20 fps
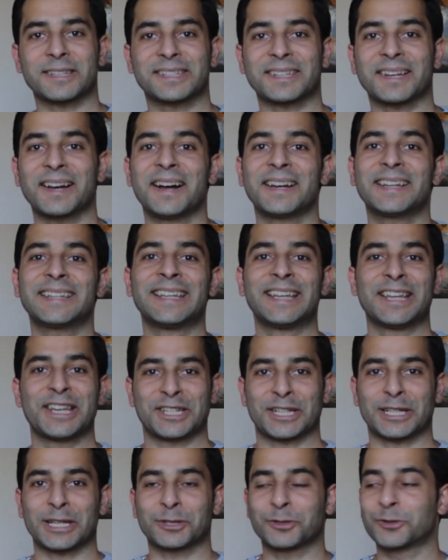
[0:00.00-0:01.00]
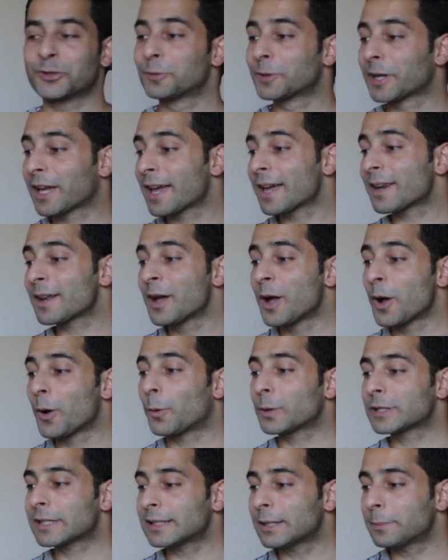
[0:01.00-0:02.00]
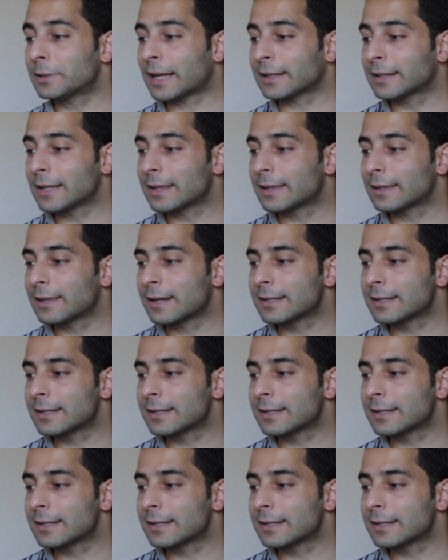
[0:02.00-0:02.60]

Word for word: اصدقائي ان شاء الله تكونوا بخير وصلنا بالحديث